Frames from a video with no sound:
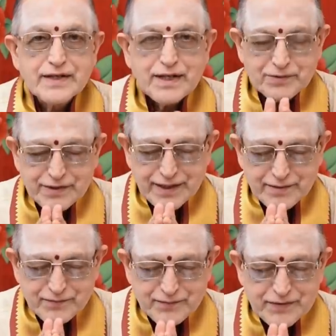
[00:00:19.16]

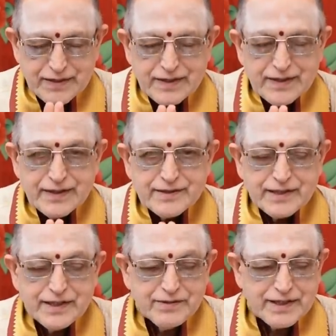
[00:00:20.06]
నమస్కారం
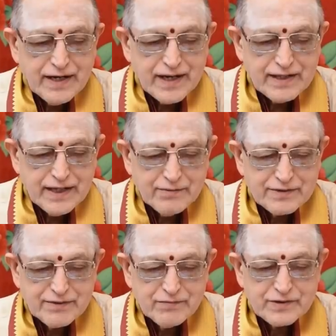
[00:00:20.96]
శ్రీ వికారినామ
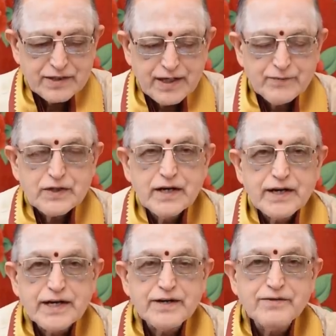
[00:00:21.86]
సంవత్సర
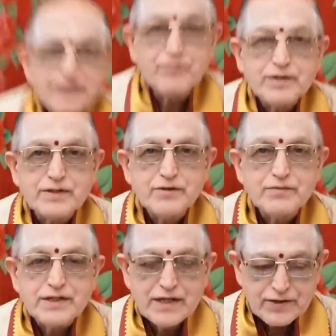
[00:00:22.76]
రెండు వేల
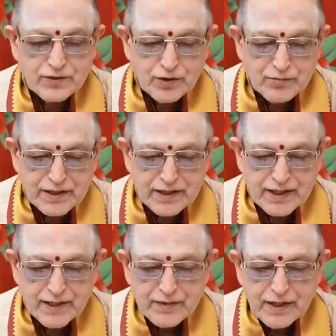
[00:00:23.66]
పంతొమ్మిది అక్టోబర్
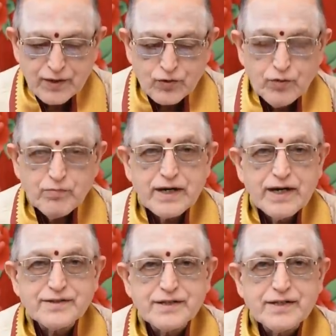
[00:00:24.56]
నెల
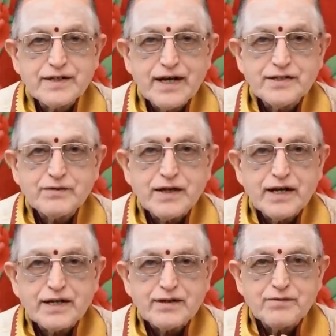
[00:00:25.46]
కుంభరాశి రాశి
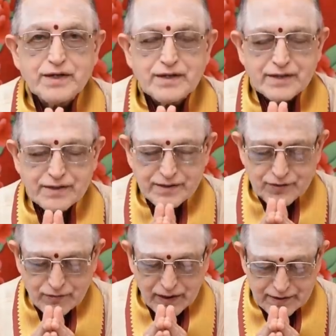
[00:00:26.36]
కార్యక్రమానికి
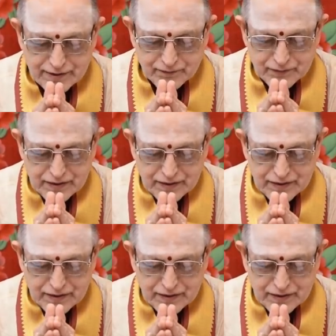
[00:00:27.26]
స్వాగతం